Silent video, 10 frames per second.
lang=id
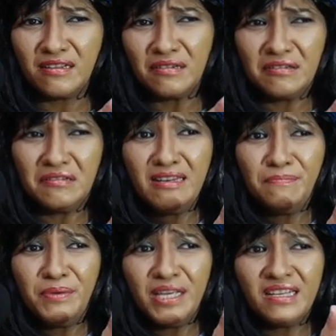lo di
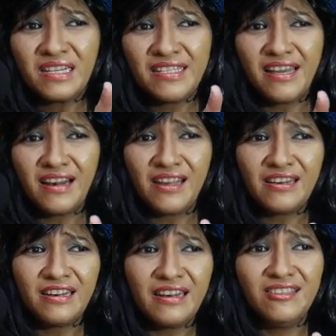pinggir
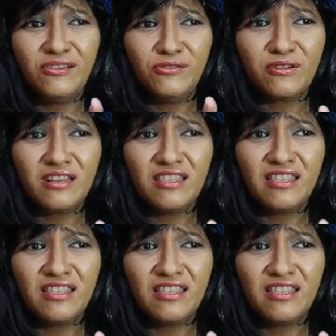jalan tidur di